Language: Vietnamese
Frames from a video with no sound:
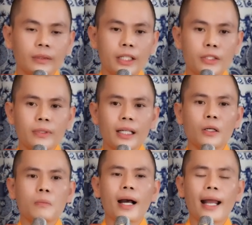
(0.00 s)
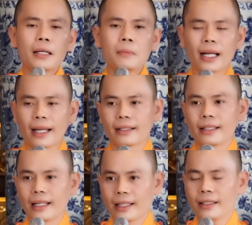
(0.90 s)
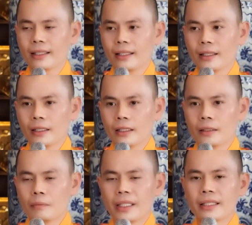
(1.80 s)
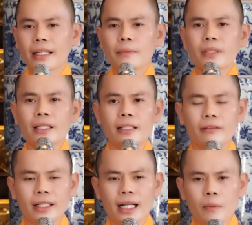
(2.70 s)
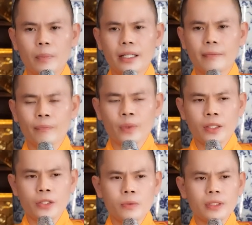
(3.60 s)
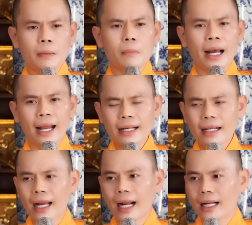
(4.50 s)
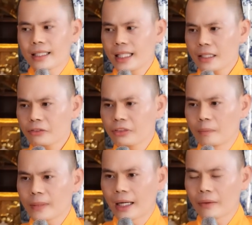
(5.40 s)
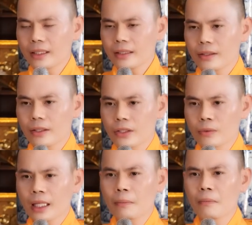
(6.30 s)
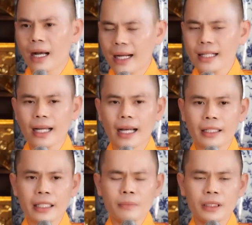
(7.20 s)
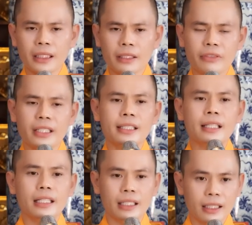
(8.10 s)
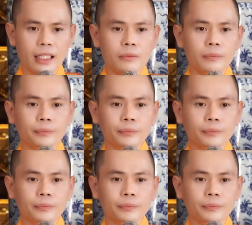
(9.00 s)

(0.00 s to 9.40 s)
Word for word: Thì chúng ta có bán mạng để mình kiếm tiền, và đặc biệt chúng ta bán cả nhân phẩm đạo đức, chúng ta bán cả kiếp người vì tiền không?